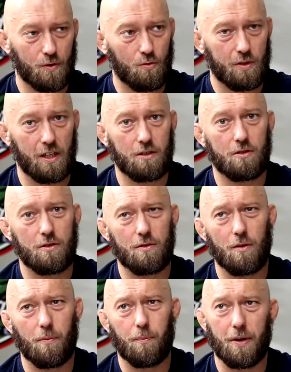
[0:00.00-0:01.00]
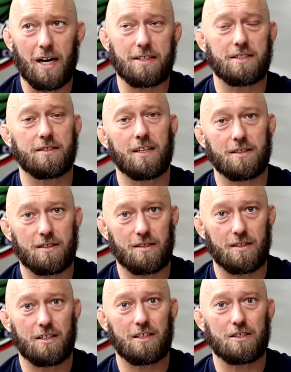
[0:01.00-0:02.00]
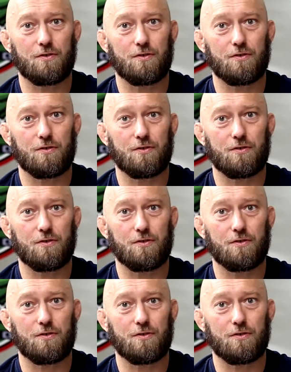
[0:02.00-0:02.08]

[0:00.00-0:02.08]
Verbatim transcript: tutaj do pracy nad e,